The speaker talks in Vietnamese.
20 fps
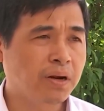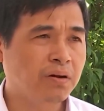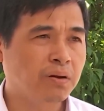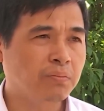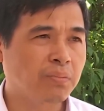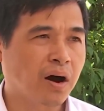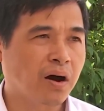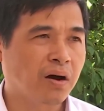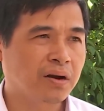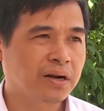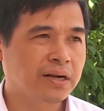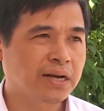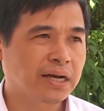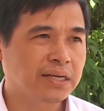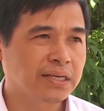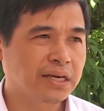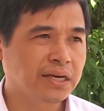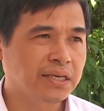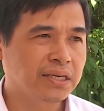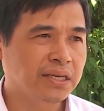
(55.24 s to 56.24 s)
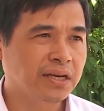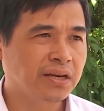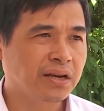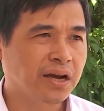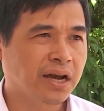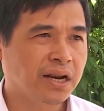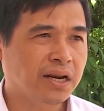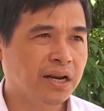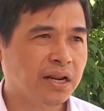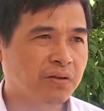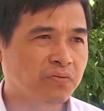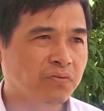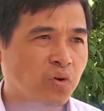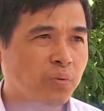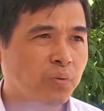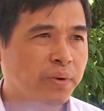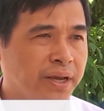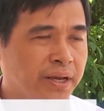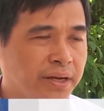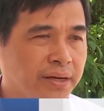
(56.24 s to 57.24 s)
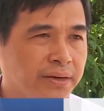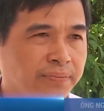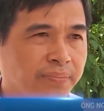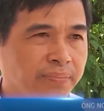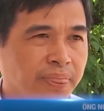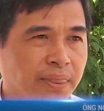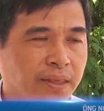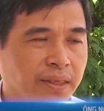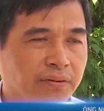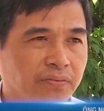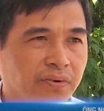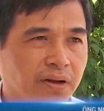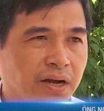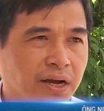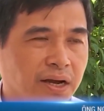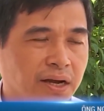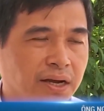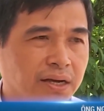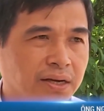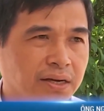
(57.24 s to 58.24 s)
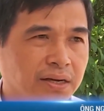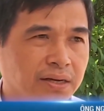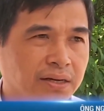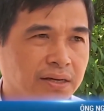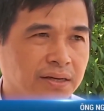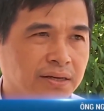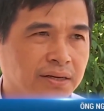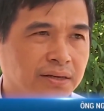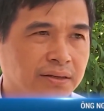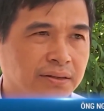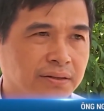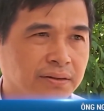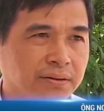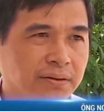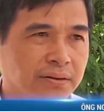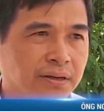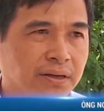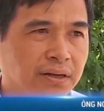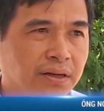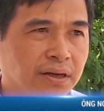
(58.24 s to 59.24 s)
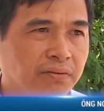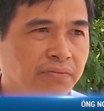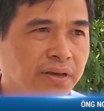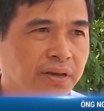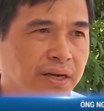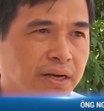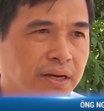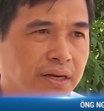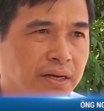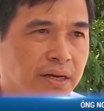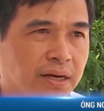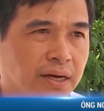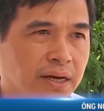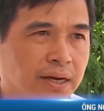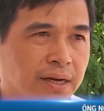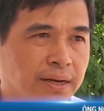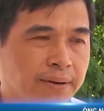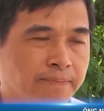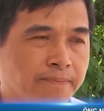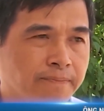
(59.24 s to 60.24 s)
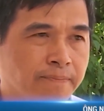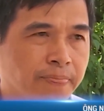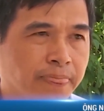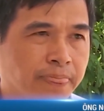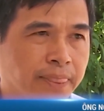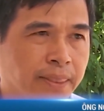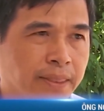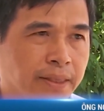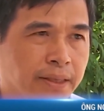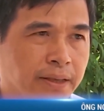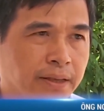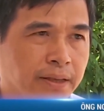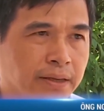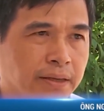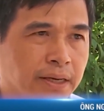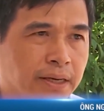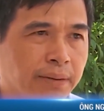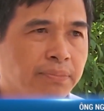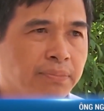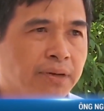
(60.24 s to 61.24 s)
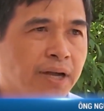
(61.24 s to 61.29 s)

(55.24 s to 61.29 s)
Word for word: nước vào bò nó gần như diễn ra rất là phổ biến và cái việc à, kiểm